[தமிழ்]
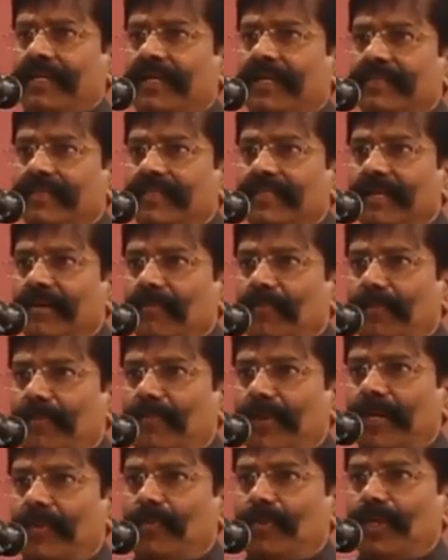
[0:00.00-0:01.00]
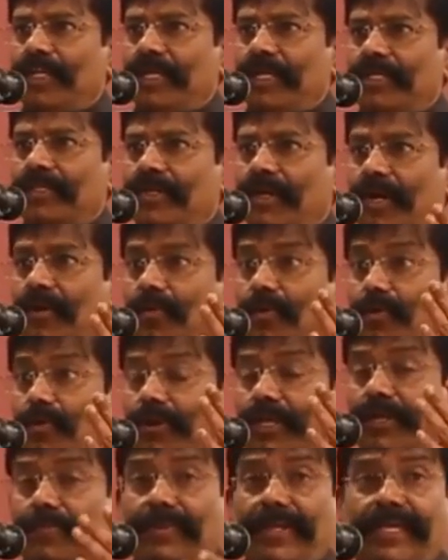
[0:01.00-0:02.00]
நீ திரும்ப பெற முடியாதோ
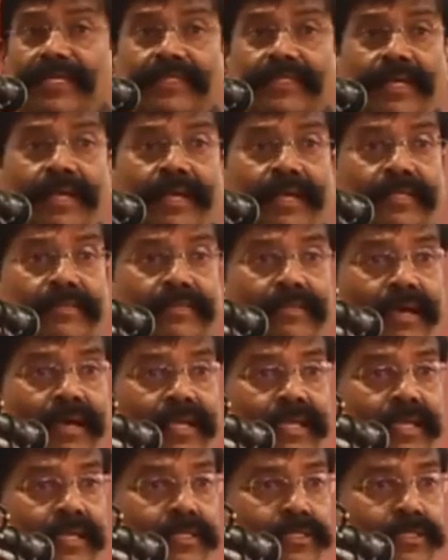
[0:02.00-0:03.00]
அவளுடைய பெயர் தானடா தாய்